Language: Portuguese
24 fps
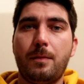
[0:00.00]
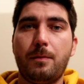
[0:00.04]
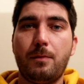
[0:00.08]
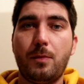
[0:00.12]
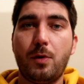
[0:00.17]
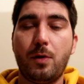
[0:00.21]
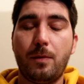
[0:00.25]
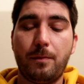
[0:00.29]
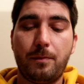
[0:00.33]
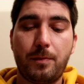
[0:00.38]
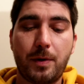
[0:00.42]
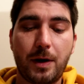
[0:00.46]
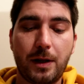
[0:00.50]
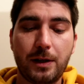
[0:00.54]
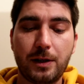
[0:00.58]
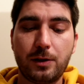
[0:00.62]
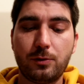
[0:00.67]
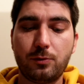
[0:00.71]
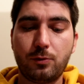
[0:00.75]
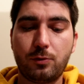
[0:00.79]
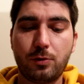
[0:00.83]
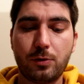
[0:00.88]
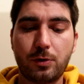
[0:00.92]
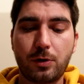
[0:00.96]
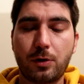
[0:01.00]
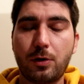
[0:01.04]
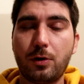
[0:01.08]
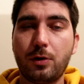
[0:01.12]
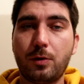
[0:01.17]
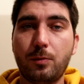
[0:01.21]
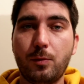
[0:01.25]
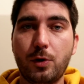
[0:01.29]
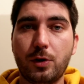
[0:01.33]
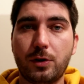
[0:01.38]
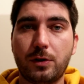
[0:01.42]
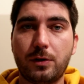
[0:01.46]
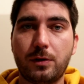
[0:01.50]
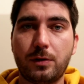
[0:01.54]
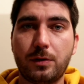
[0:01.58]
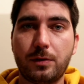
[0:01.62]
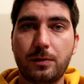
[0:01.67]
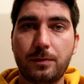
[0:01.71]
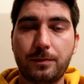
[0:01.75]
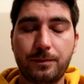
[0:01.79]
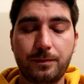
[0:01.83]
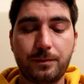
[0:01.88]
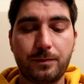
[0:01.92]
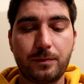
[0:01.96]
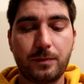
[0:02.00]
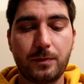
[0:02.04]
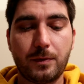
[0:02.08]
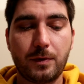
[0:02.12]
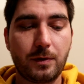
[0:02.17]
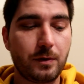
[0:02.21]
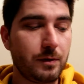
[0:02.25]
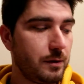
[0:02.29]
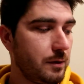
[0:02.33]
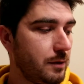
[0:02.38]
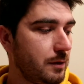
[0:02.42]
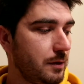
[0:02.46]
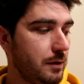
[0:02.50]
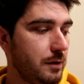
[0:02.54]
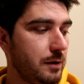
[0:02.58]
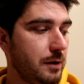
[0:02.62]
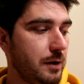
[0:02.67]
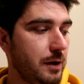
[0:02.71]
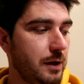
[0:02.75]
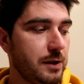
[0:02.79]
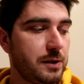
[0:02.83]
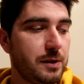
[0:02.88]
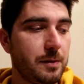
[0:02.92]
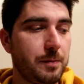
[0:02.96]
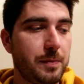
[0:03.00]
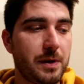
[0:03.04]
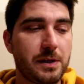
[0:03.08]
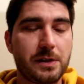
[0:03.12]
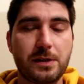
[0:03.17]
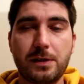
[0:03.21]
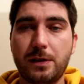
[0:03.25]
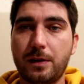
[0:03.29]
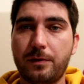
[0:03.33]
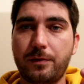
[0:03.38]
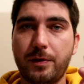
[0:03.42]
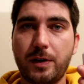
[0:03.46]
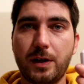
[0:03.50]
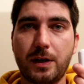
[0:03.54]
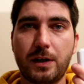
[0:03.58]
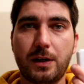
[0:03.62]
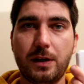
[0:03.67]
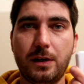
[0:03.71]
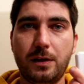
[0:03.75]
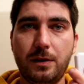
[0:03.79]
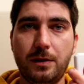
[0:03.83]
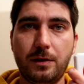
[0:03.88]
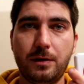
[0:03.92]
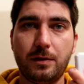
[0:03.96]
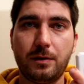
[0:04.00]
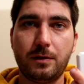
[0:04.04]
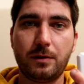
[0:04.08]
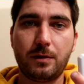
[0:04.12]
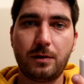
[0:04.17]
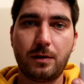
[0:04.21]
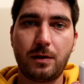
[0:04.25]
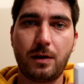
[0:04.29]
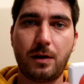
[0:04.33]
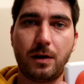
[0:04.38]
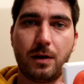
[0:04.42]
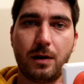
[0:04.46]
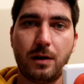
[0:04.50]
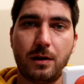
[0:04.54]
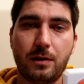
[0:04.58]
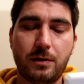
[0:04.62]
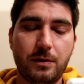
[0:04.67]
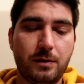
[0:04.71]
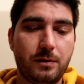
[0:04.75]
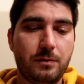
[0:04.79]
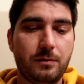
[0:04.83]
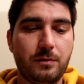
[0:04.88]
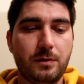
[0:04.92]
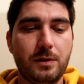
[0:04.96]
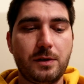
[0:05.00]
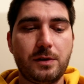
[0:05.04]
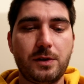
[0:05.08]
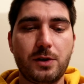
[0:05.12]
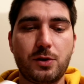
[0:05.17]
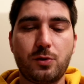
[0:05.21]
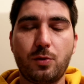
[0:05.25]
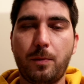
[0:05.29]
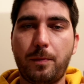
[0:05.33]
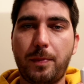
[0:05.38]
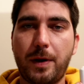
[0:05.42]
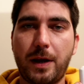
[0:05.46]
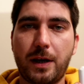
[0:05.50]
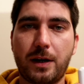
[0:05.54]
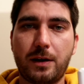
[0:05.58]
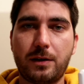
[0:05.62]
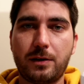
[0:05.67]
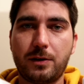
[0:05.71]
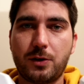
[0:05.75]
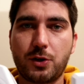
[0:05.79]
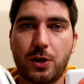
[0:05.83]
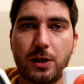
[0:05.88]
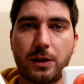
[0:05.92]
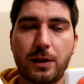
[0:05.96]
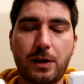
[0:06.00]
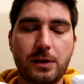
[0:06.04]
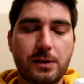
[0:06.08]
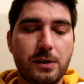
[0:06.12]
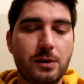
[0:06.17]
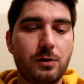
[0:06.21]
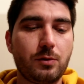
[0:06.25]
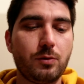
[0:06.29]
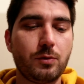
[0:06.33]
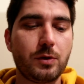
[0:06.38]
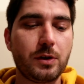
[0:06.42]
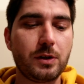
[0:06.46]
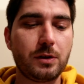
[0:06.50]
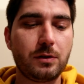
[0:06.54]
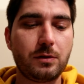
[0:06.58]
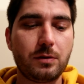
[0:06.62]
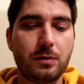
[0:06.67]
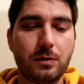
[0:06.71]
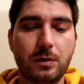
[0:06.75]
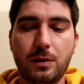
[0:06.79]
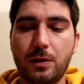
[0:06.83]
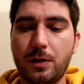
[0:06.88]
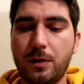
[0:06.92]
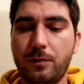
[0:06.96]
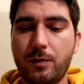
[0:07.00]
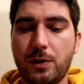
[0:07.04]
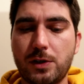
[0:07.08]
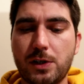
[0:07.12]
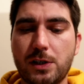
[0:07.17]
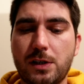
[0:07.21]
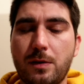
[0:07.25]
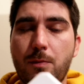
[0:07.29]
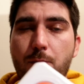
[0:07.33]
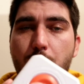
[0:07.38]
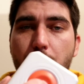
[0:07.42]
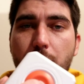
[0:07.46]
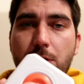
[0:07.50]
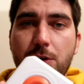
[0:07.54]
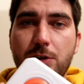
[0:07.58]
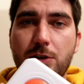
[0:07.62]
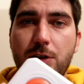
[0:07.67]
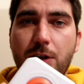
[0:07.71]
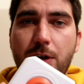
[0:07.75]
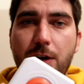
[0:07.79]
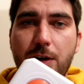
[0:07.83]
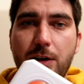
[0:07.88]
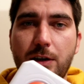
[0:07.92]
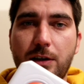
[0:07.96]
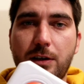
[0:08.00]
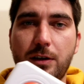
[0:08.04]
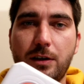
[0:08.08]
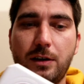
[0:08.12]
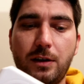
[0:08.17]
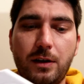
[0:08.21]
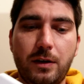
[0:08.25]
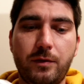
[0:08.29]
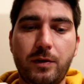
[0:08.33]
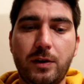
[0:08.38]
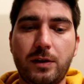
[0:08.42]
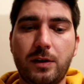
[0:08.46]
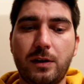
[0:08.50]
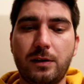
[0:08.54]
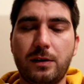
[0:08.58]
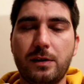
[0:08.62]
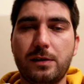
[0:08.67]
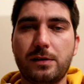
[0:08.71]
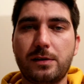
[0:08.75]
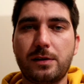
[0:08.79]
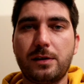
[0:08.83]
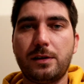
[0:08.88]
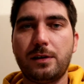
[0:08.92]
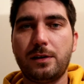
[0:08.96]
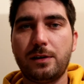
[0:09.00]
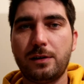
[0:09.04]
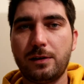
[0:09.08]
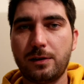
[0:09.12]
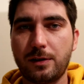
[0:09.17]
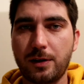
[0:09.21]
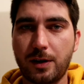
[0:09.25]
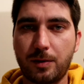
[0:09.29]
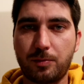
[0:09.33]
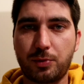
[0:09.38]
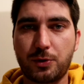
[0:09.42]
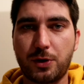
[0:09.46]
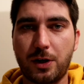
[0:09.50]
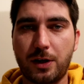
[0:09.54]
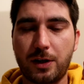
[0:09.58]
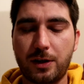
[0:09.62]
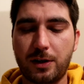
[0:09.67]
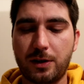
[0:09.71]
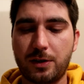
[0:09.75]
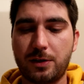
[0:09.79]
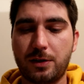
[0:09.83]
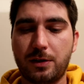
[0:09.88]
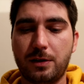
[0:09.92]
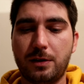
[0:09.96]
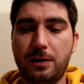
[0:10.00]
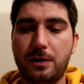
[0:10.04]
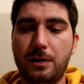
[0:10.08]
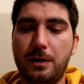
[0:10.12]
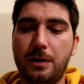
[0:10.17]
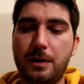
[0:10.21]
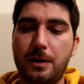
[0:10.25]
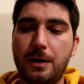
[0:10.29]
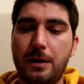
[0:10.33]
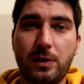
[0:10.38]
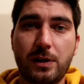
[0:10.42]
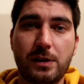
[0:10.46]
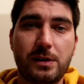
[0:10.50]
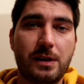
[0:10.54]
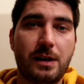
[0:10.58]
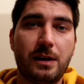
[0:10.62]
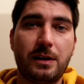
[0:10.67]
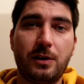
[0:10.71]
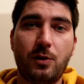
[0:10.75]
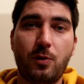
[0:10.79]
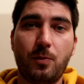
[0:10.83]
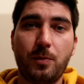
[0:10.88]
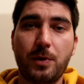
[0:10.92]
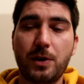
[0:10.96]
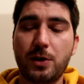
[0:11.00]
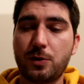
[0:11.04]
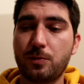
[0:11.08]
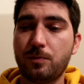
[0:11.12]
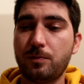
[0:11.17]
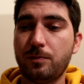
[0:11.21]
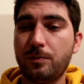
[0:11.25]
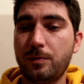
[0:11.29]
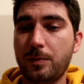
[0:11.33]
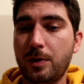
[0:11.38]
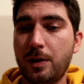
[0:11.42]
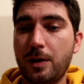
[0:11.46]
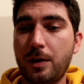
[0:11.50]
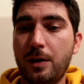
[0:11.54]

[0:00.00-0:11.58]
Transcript: Bom, para além do controle remoto, que é esta peça que vem aqui, ah, existe um pack que já traz incluído, ah, vocês também podem desligar aqui, evitando assim ter que puxar esta. O design é o mesmo.